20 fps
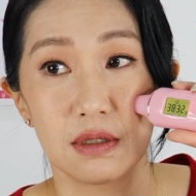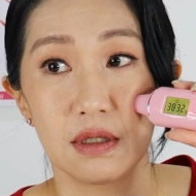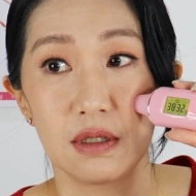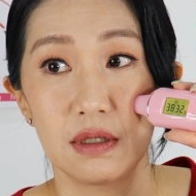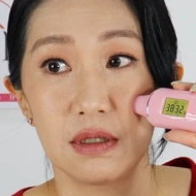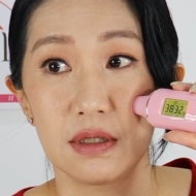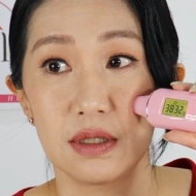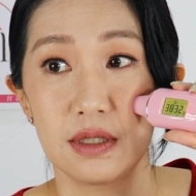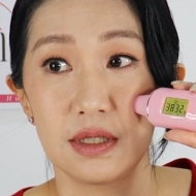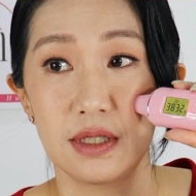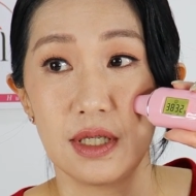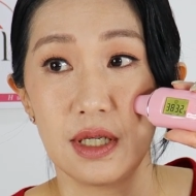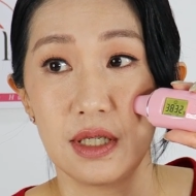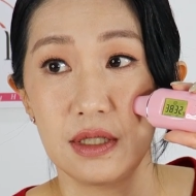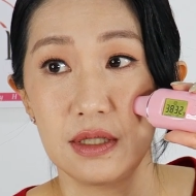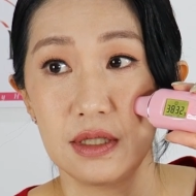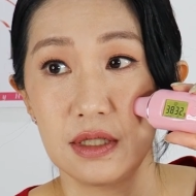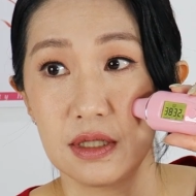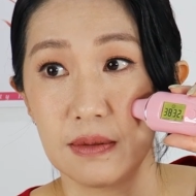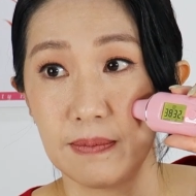哦，
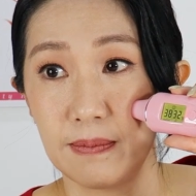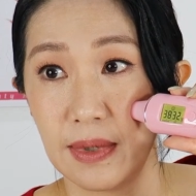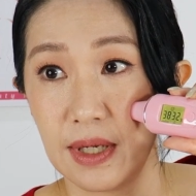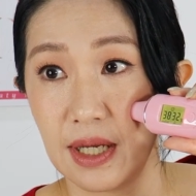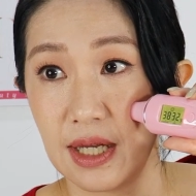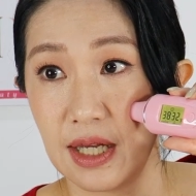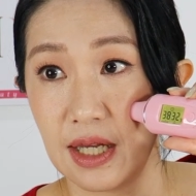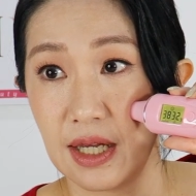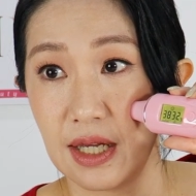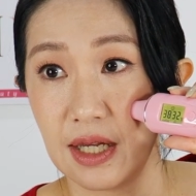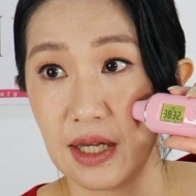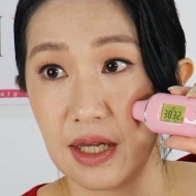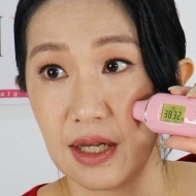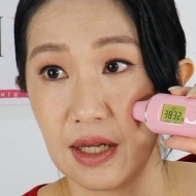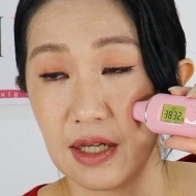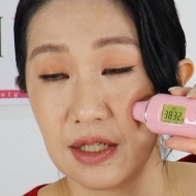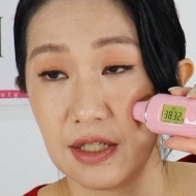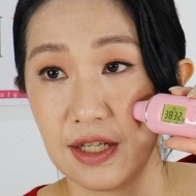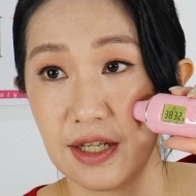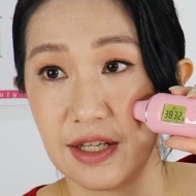三十
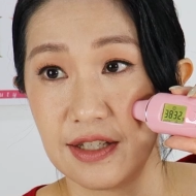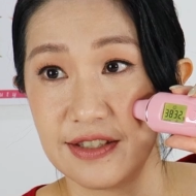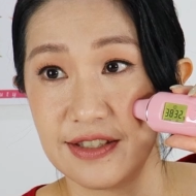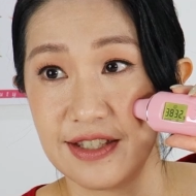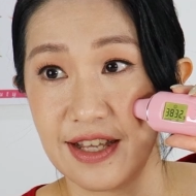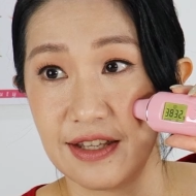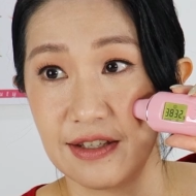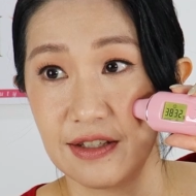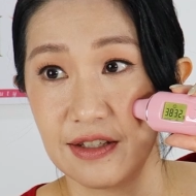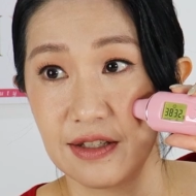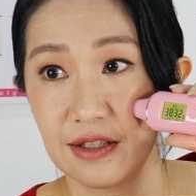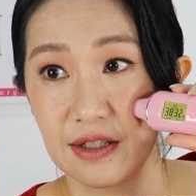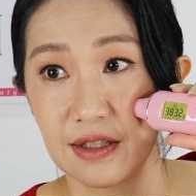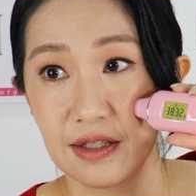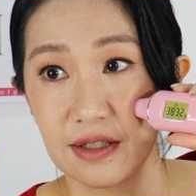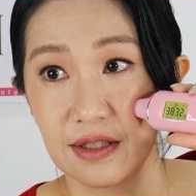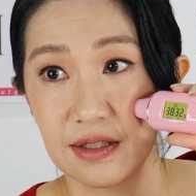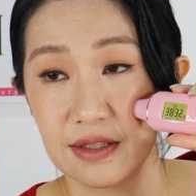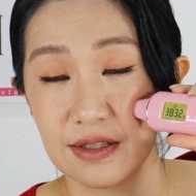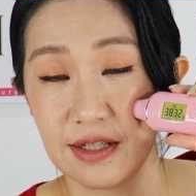八点三，
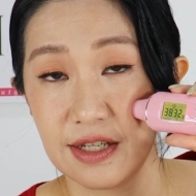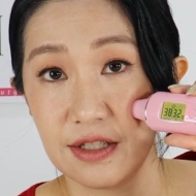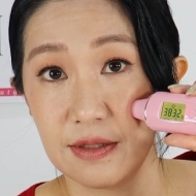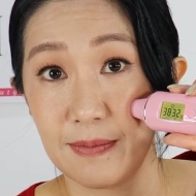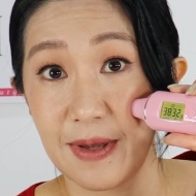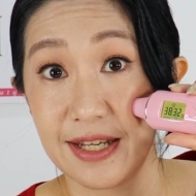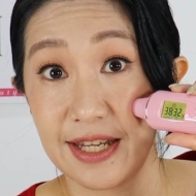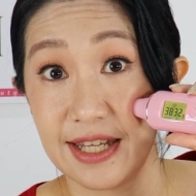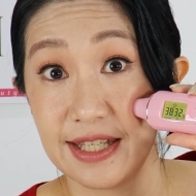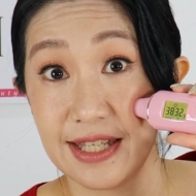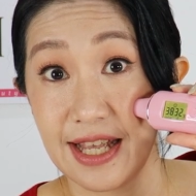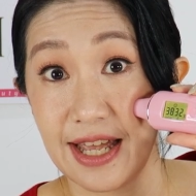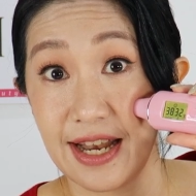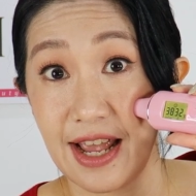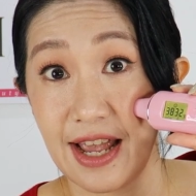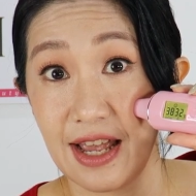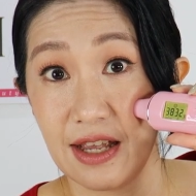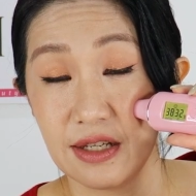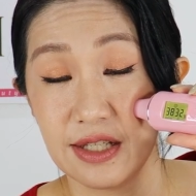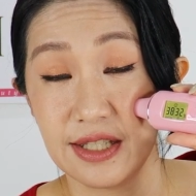三十八点三
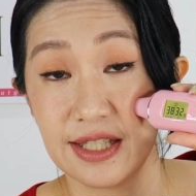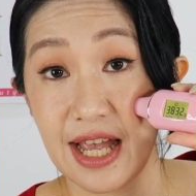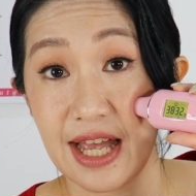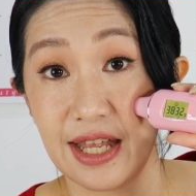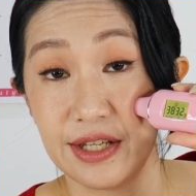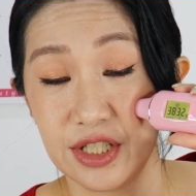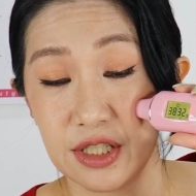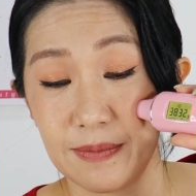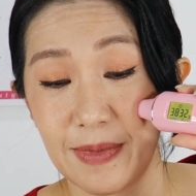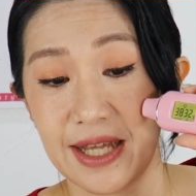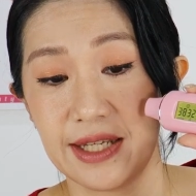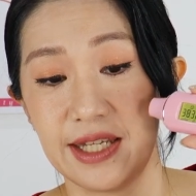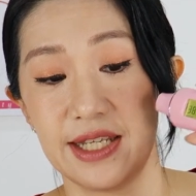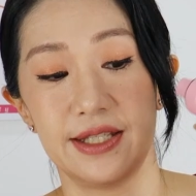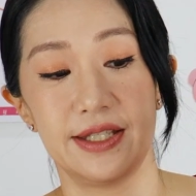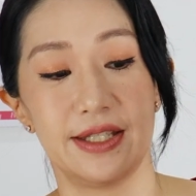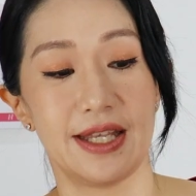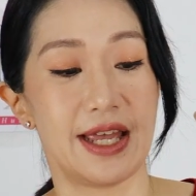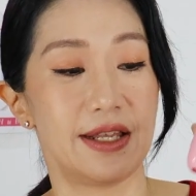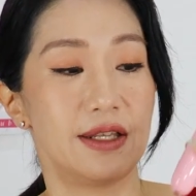啊，三十八
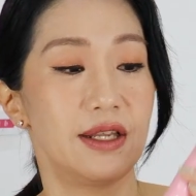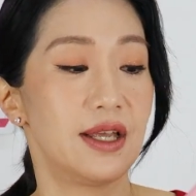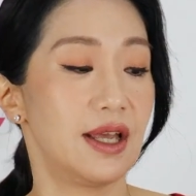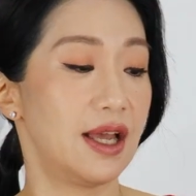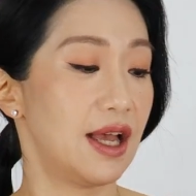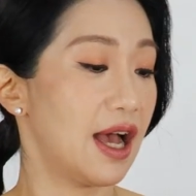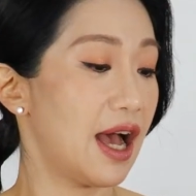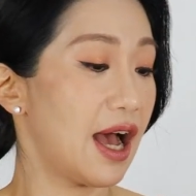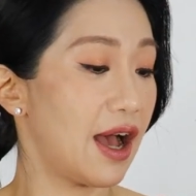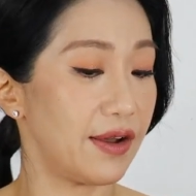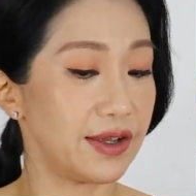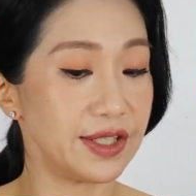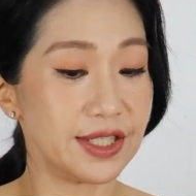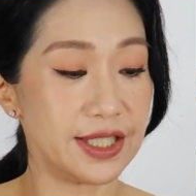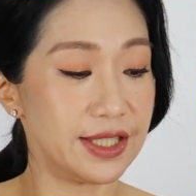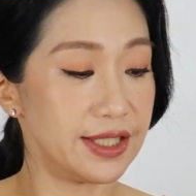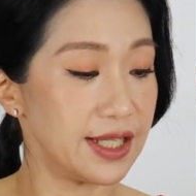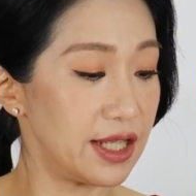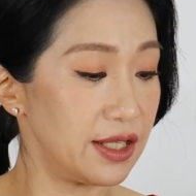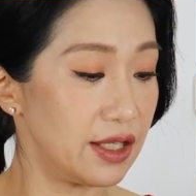点三。好，
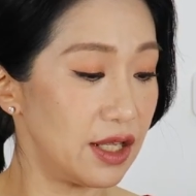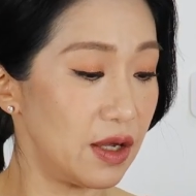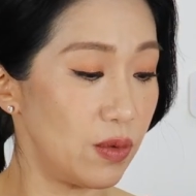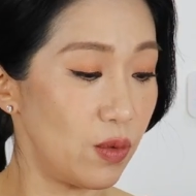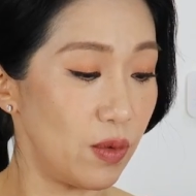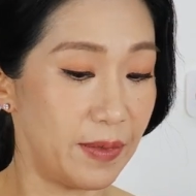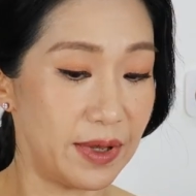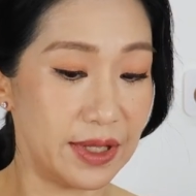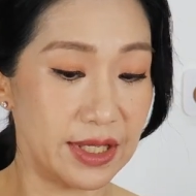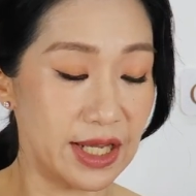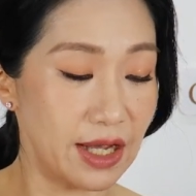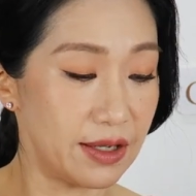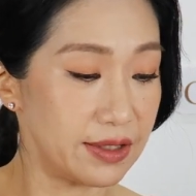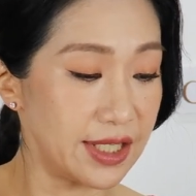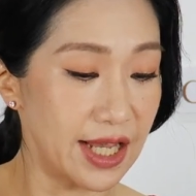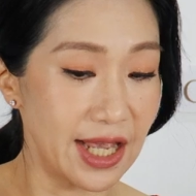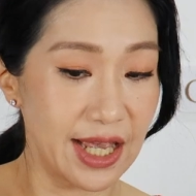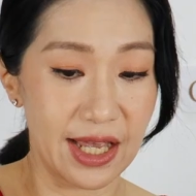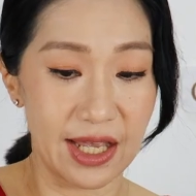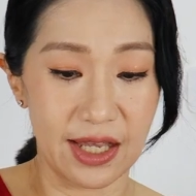现在呢，我们要
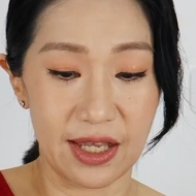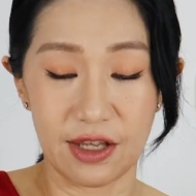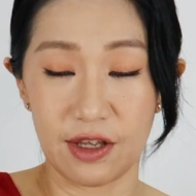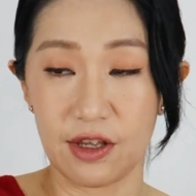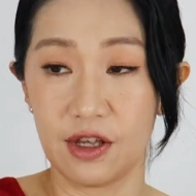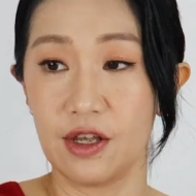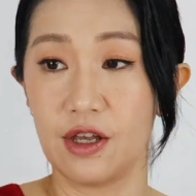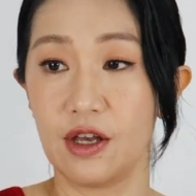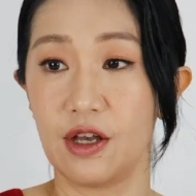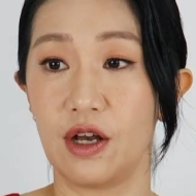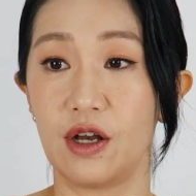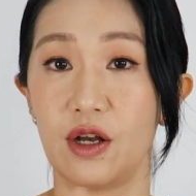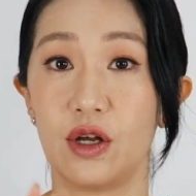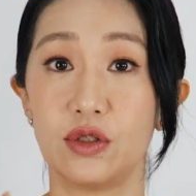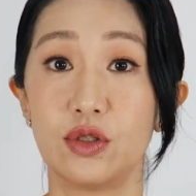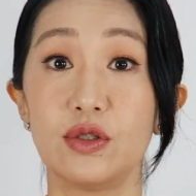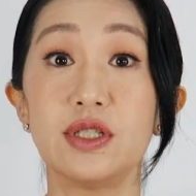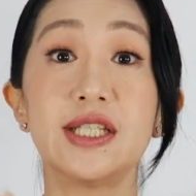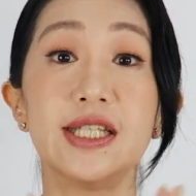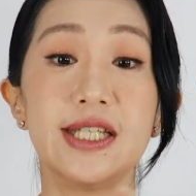在
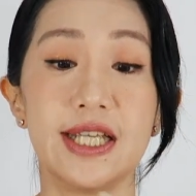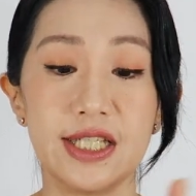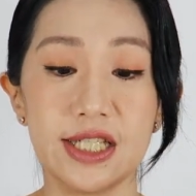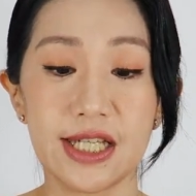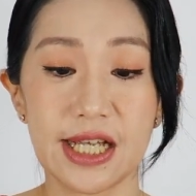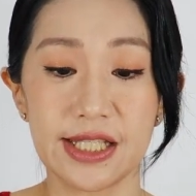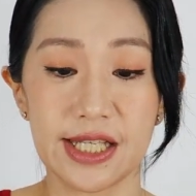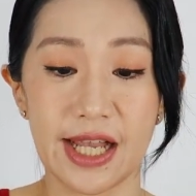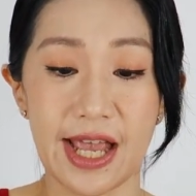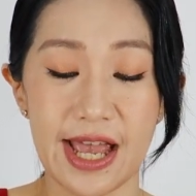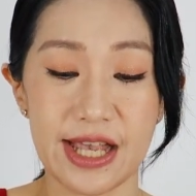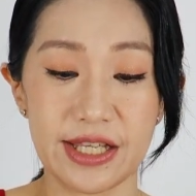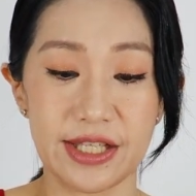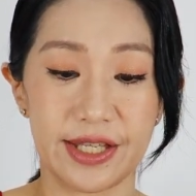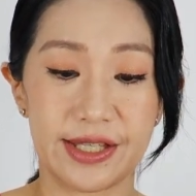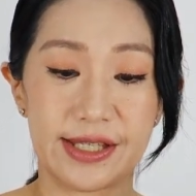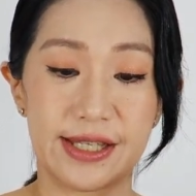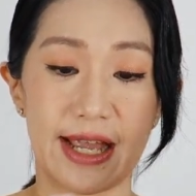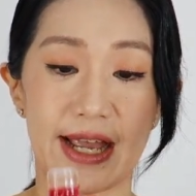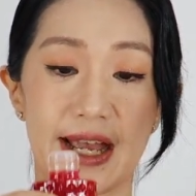呃，就是先上这个
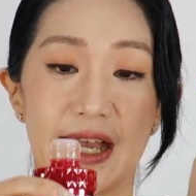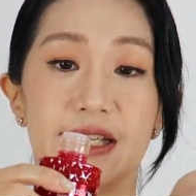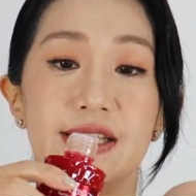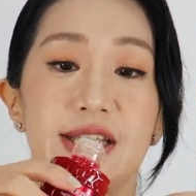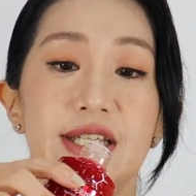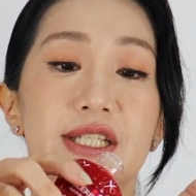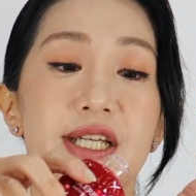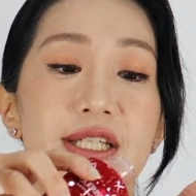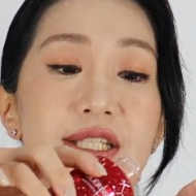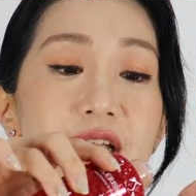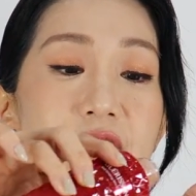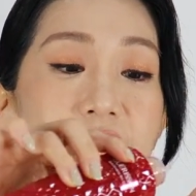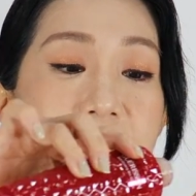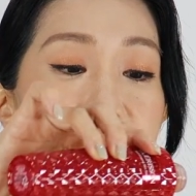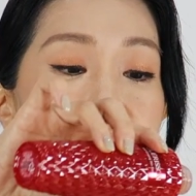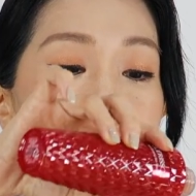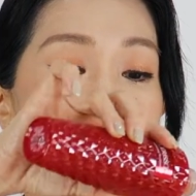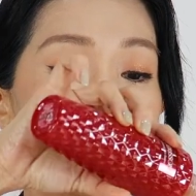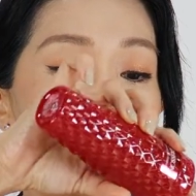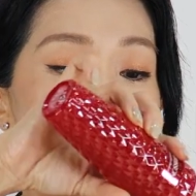essence 啦、啊，先上这个
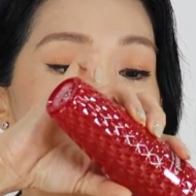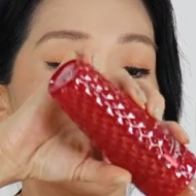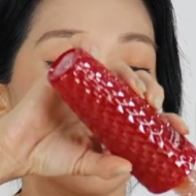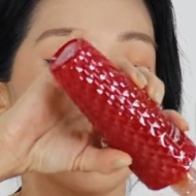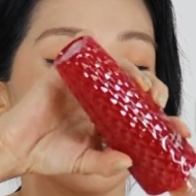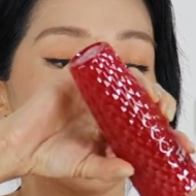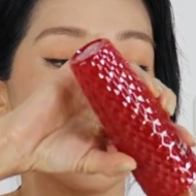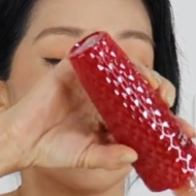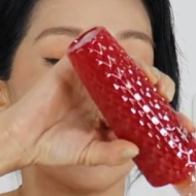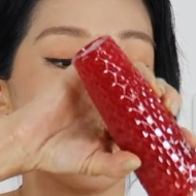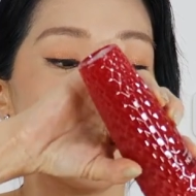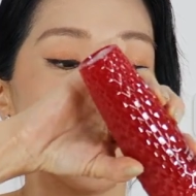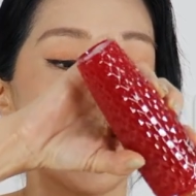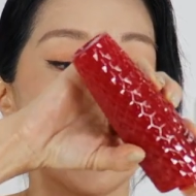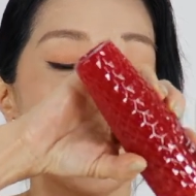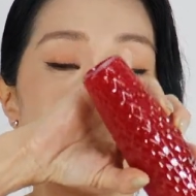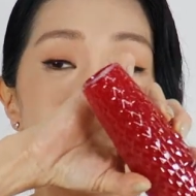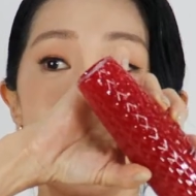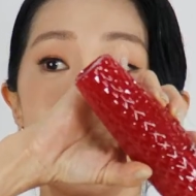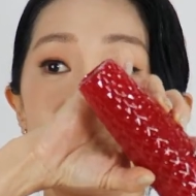
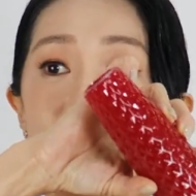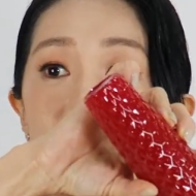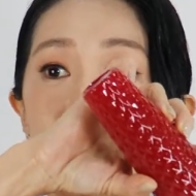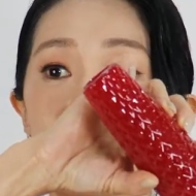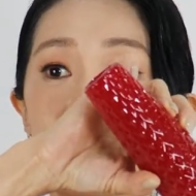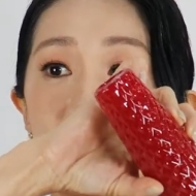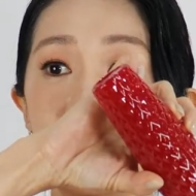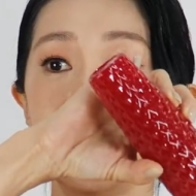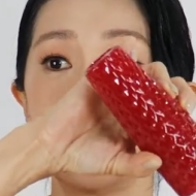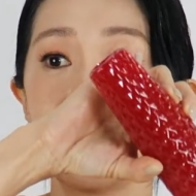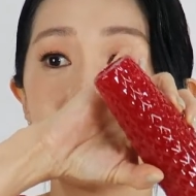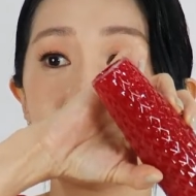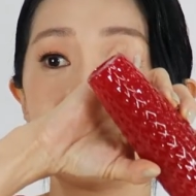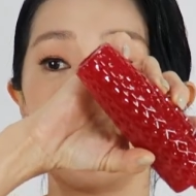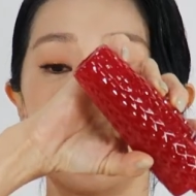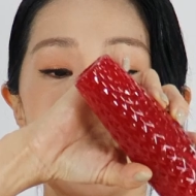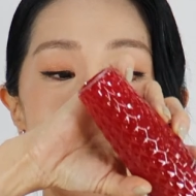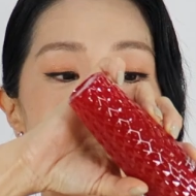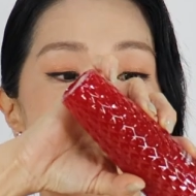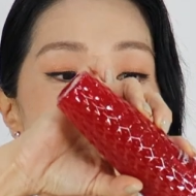essence。OK， 一样咯，你倒
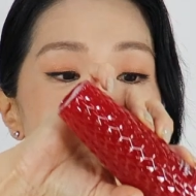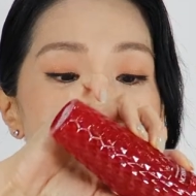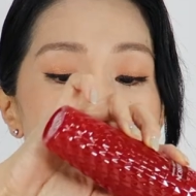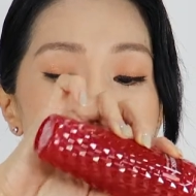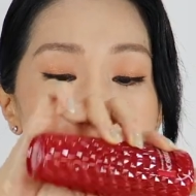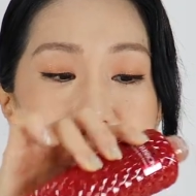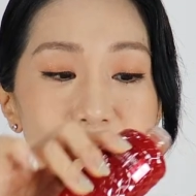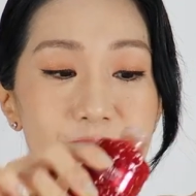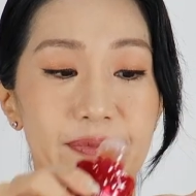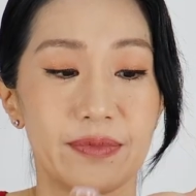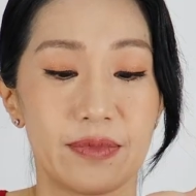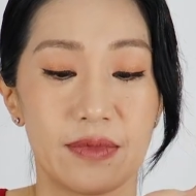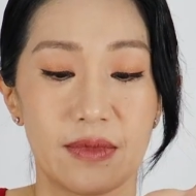出来啊。